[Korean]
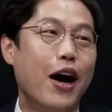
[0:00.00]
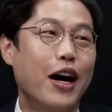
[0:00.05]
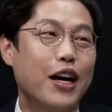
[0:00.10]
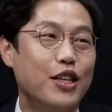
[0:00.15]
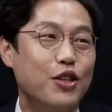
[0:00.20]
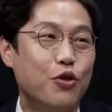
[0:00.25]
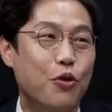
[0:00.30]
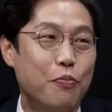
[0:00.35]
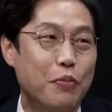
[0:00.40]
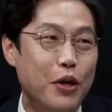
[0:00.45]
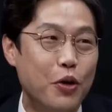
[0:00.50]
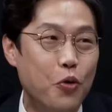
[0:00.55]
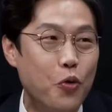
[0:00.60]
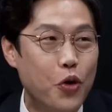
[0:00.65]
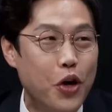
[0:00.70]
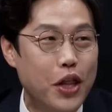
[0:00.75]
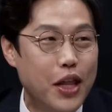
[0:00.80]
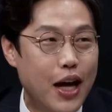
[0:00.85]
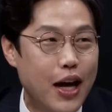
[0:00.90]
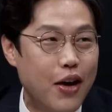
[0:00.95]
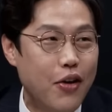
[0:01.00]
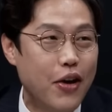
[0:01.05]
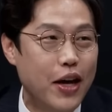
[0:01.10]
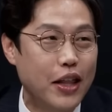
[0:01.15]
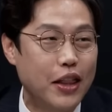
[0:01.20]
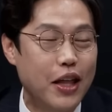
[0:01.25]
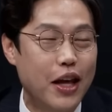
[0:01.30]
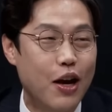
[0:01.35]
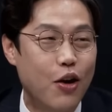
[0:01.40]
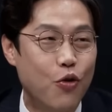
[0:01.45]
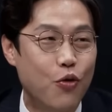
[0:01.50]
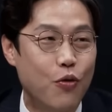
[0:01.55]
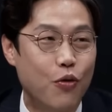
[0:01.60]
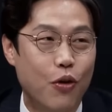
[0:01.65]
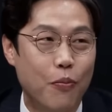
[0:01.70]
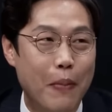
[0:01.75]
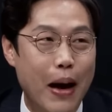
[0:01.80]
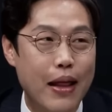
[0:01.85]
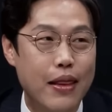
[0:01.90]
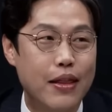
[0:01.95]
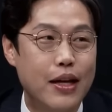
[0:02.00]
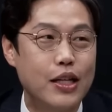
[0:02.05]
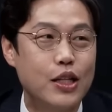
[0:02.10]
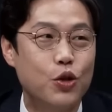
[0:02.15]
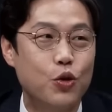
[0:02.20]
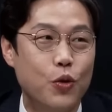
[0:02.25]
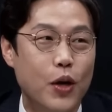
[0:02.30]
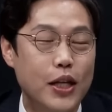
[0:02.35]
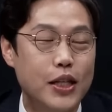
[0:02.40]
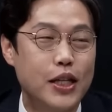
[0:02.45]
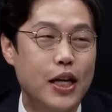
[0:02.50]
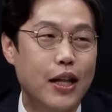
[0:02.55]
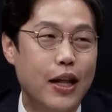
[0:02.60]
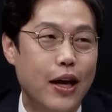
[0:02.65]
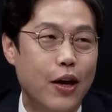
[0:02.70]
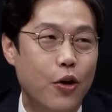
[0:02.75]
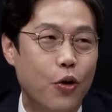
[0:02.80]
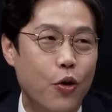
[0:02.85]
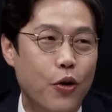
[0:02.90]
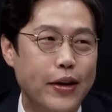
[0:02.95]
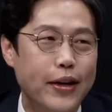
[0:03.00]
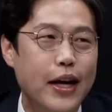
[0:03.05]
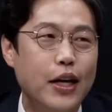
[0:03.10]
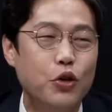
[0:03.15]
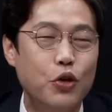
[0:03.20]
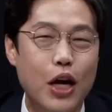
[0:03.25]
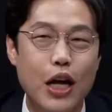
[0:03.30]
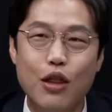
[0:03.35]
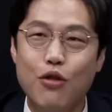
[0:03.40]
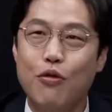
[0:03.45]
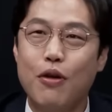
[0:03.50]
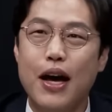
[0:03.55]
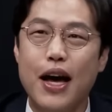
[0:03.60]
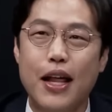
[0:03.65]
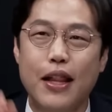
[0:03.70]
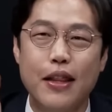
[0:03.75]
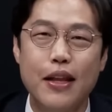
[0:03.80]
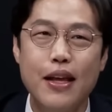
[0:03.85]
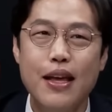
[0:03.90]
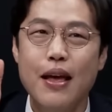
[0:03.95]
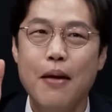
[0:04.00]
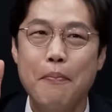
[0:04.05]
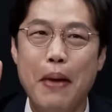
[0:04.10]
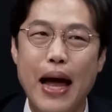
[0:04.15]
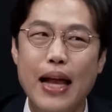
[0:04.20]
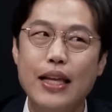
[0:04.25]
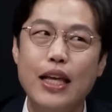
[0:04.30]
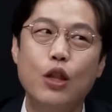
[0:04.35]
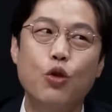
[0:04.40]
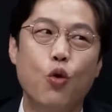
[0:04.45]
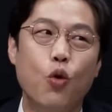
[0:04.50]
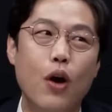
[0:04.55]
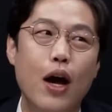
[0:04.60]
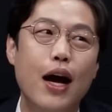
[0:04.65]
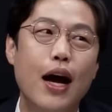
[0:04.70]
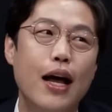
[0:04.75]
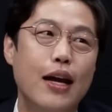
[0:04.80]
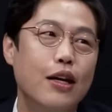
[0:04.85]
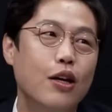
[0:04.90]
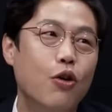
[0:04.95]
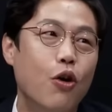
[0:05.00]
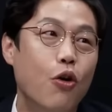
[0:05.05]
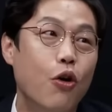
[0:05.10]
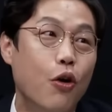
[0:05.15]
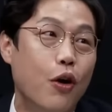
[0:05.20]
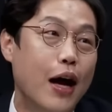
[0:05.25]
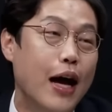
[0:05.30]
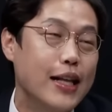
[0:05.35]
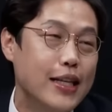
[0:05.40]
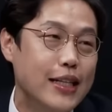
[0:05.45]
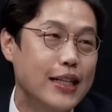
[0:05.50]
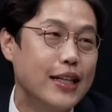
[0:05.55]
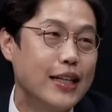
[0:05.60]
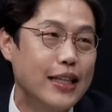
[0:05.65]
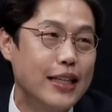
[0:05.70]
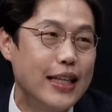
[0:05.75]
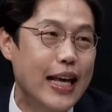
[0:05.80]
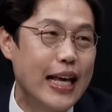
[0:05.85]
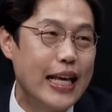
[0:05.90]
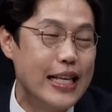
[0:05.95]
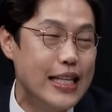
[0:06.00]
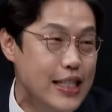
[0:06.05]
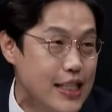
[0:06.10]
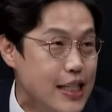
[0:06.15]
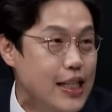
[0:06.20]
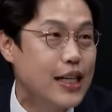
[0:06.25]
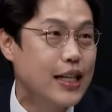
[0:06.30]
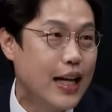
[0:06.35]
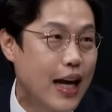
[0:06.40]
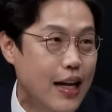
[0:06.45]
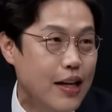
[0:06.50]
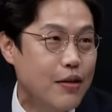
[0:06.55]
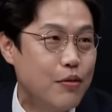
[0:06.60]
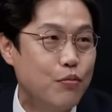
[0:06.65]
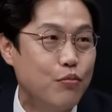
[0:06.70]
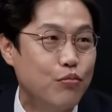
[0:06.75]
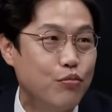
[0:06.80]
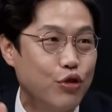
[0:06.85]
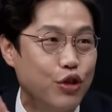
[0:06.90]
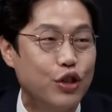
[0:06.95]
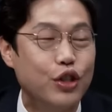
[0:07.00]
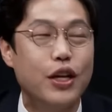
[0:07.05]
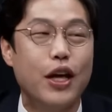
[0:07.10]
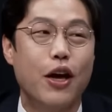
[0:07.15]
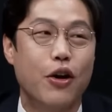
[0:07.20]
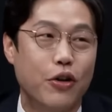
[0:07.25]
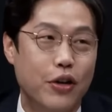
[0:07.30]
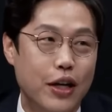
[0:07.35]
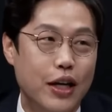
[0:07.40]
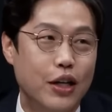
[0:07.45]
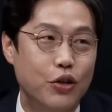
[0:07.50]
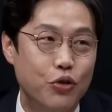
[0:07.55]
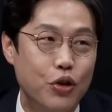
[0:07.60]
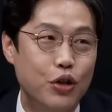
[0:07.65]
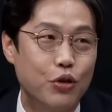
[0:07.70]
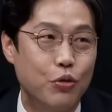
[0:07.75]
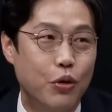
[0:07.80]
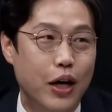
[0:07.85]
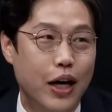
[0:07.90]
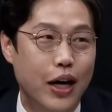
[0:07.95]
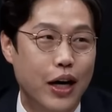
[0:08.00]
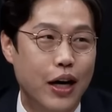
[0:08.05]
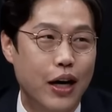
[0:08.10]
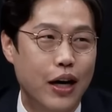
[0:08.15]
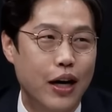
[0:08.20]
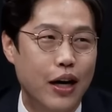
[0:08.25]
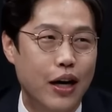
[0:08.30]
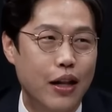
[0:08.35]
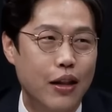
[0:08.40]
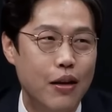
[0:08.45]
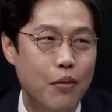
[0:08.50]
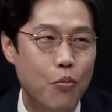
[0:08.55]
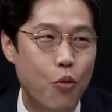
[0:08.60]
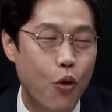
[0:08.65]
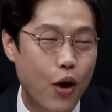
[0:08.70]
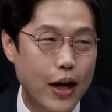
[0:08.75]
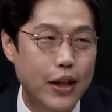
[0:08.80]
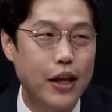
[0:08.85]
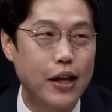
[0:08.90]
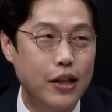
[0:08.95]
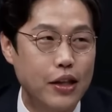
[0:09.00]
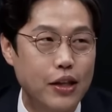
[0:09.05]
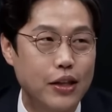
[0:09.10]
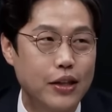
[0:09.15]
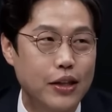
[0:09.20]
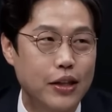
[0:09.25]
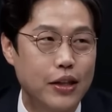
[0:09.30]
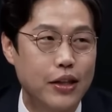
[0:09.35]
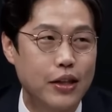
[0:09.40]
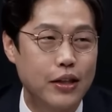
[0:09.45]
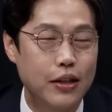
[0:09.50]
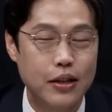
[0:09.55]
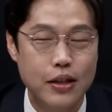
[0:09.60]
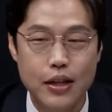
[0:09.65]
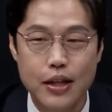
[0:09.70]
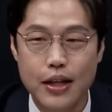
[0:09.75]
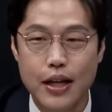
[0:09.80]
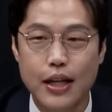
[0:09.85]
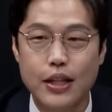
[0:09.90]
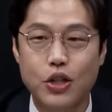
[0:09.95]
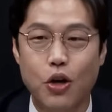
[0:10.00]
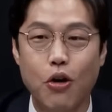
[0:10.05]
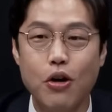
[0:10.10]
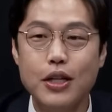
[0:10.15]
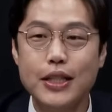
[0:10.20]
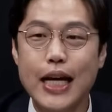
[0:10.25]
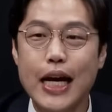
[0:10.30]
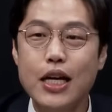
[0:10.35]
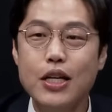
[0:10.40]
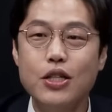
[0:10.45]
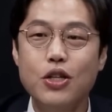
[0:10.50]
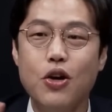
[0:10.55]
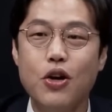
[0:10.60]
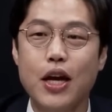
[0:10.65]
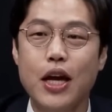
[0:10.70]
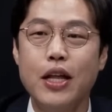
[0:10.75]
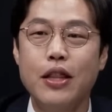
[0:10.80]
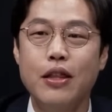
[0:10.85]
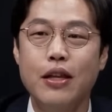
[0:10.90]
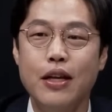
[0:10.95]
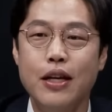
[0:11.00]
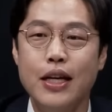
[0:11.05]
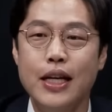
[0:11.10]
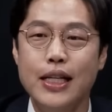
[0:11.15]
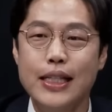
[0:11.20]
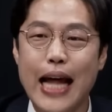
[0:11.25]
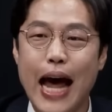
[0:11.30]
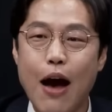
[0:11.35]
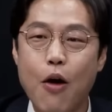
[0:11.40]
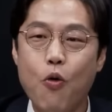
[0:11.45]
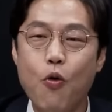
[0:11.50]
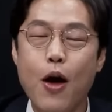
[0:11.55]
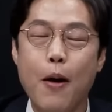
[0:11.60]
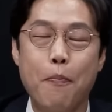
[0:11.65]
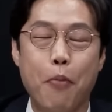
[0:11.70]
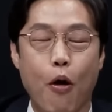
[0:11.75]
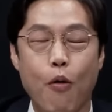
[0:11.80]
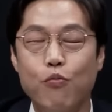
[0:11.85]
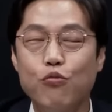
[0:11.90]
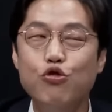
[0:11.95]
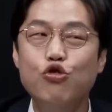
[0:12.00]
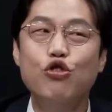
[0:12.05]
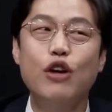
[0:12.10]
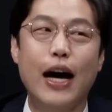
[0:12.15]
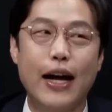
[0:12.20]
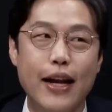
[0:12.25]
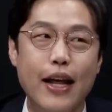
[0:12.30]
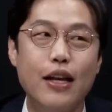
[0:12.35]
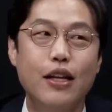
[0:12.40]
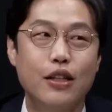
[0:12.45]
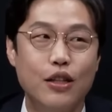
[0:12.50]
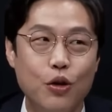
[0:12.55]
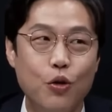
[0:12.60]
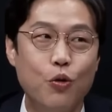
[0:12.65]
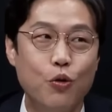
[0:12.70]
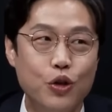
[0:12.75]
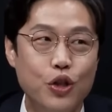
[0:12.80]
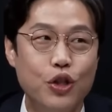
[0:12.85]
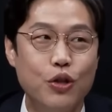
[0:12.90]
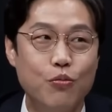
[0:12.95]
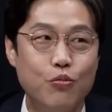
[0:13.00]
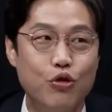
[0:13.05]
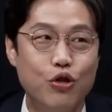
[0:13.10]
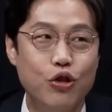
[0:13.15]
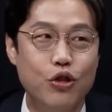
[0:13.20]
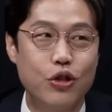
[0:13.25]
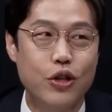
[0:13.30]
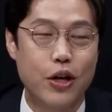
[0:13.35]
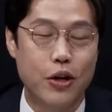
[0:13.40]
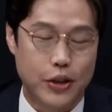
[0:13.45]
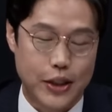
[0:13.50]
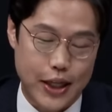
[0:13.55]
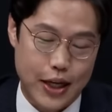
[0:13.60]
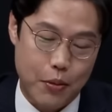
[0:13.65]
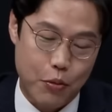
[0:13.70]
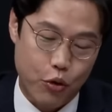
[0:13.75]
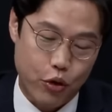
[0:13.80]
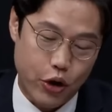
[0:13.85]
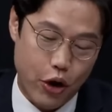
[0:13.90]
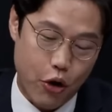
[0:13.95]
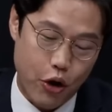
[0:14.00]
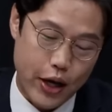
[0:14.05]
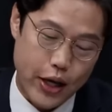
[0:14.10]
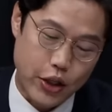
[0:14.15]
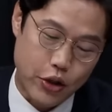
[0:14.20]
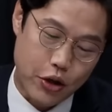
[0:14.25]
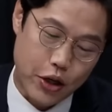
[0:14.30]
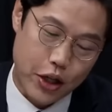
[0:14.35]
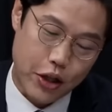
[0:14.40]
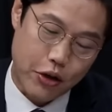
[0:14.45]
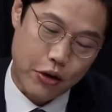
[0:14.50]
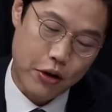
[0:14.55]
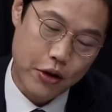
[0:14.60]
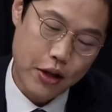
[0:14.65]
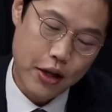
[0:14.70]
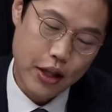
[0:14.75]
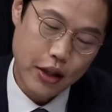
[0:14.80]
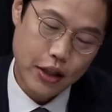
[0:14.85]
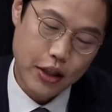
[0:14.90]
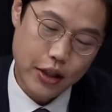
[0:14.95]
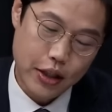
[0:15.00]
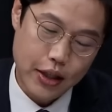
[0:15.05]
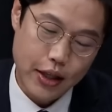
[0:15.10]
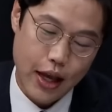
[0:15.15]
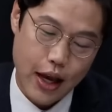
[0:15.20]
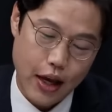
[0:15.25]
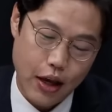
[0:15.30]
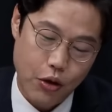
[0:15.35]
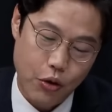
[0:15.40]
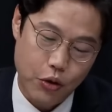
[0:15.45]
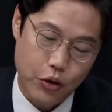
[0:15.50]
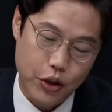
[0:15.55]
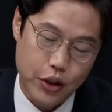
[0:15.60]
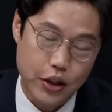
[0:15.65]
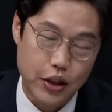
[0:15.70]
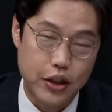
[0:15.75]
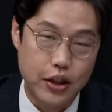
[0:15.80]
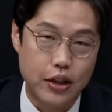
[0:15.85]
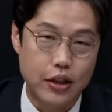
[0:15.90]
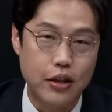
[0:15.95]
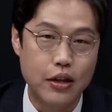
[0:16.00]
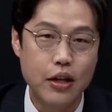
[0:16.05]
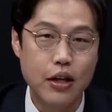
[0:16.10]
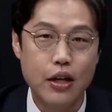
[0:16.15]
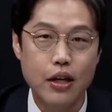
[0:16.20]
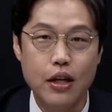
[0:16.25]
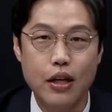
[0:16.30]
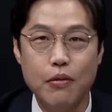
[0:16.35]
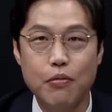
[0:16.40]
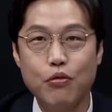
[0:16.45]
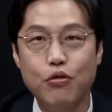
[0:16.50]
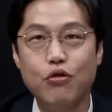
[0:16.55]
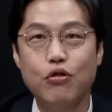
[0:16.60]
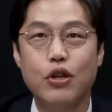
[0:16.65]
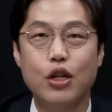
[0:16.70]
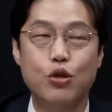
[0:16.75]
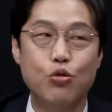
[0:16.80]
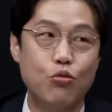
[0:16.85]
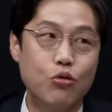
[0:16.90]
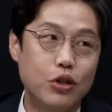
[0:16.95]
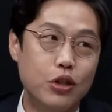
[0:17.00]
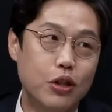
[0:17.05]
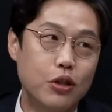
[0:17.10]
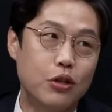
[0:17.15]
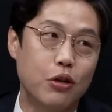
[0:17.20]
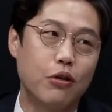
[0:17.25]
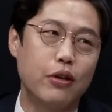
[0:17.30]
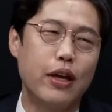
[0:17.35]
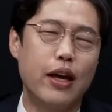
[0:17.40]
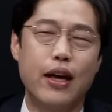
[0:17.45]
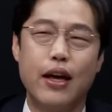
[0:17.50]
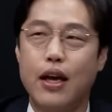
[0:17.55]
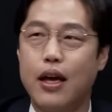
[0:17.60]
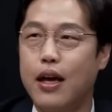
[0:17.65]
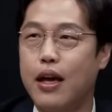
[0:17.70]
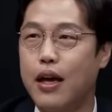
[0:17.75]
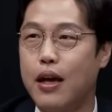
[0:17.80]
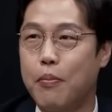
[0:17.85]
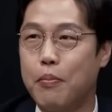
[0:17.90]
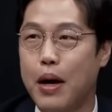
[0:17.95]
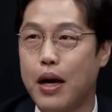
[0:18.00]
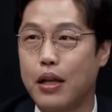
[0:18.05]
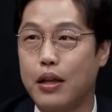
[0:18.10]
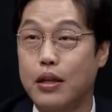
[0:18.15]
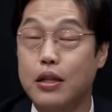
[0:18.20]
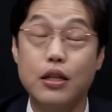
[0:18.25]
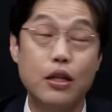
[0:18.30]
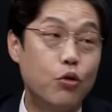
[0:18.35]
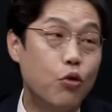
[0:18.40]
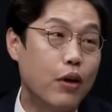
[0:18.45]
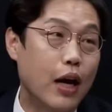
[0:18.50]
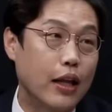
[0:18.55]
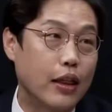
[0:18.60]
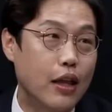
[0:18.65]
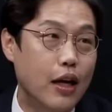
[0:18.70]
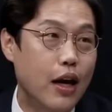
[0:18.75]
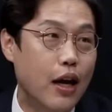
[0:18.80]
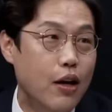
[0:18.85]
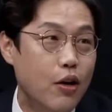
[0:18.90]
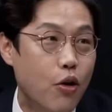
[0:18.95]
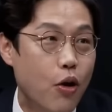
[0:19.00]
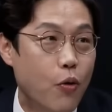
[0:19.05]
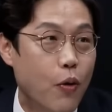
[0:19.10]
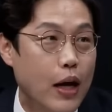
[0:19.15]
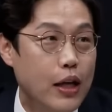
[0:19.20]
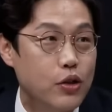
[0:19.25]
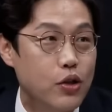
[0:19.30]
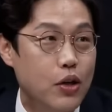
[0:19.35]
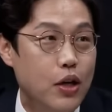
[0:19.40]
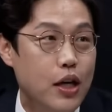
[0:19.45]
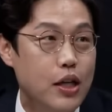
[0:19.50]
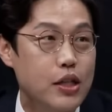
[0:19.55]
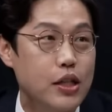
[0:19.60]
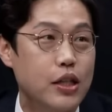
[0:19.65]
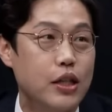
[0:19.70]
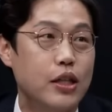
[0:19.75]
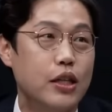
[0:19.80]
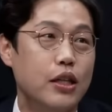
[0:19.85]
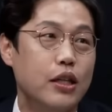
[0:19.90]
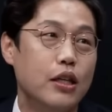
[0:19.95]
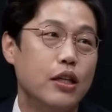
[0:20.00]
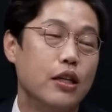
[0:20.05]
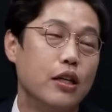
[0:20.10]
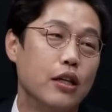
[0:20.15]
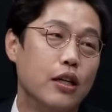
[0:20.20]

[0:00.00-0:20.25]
와가지고 비공개 사과했다라고 뭐 마사지도 아. 했잖아요. 그러니까 예, 예. 최소한 판이 돌아가는 것까지는 이제 인식을 하는 분들이에요. 그러니까 최소한 아. 뭐가 됐든 예, 예. 그러니까 정상적인 사고의 범주 안에는 들어오시는 분들이에요. 제가 뭐 여기저기서 들은 얘기로는 예. 이분들이 총선 전에 막 들고 갔다라는 거예요. 뭐, 관저까지. 뭐, 그쵸.